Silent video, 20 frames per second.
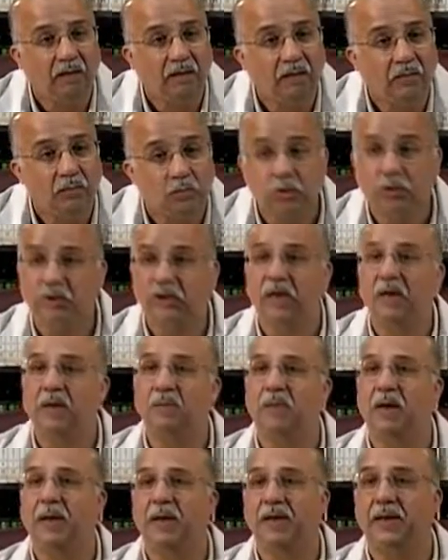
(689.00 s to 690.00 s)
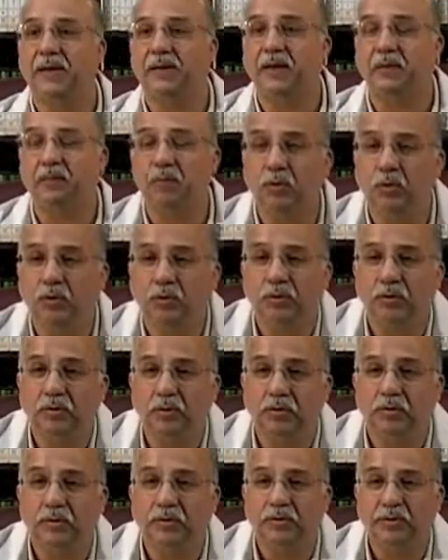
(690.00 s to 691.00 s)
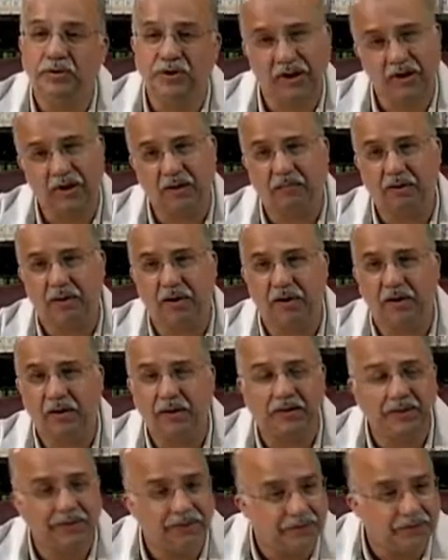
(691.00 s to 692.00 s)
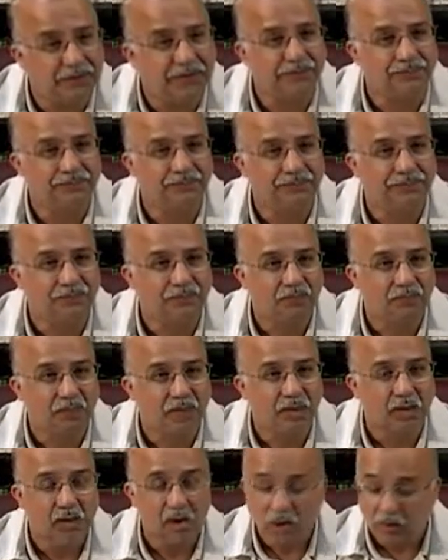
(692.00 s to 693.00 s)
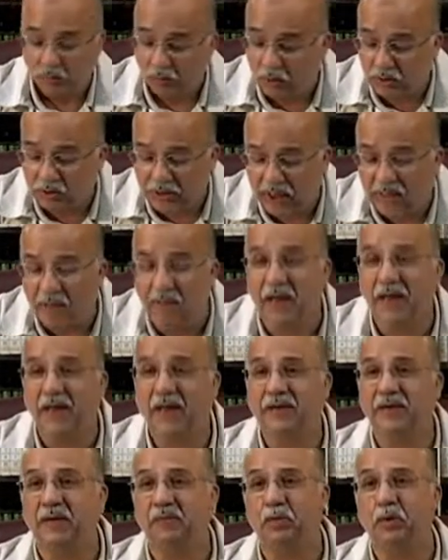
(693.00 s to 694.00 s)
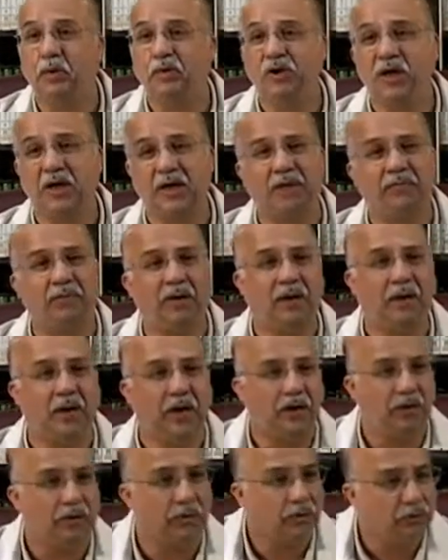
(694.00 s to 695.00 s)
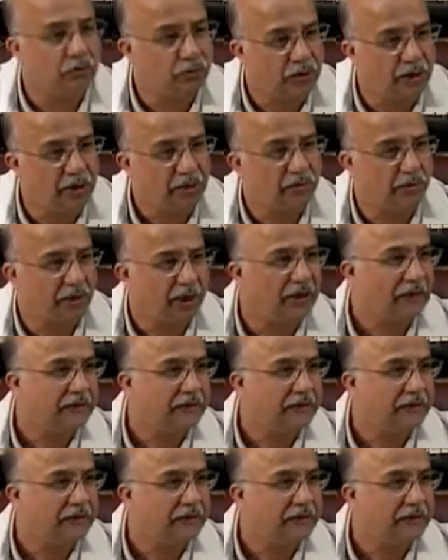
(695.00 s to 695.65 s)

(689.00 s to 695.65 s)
mutlak manada mülk Cenab-ı Allah'ındır. Mutlak manada mülk Cenab-ı Allah'ın olduğuna göre